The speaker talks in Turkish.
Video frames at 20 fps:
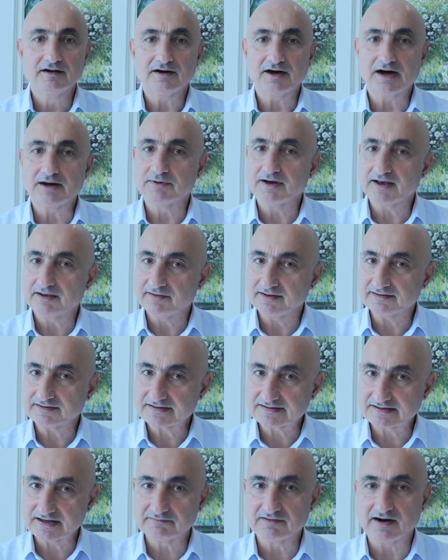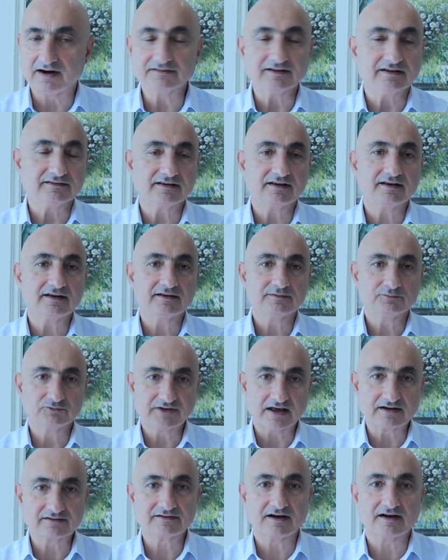Ama evet kısa vadede
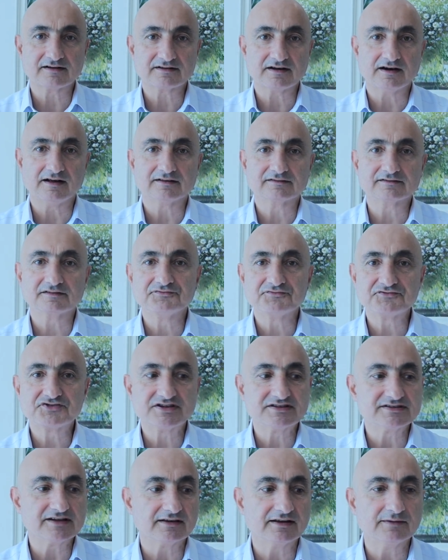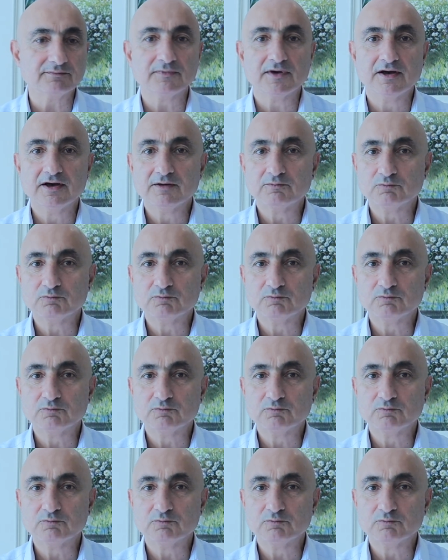tekrar altını çizelim.